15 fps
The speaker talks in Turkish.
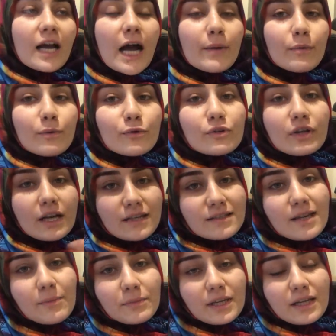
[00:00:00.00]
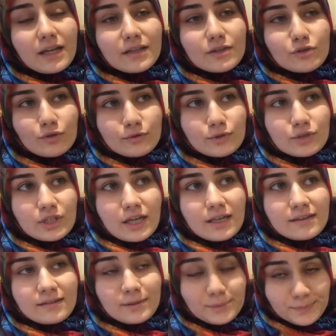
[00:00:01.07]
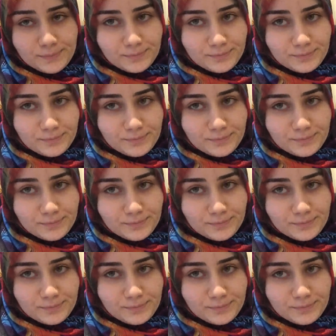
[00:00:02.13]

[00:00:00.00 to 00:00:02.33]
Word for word: Ama bugün akşam da yalnız olacaktım.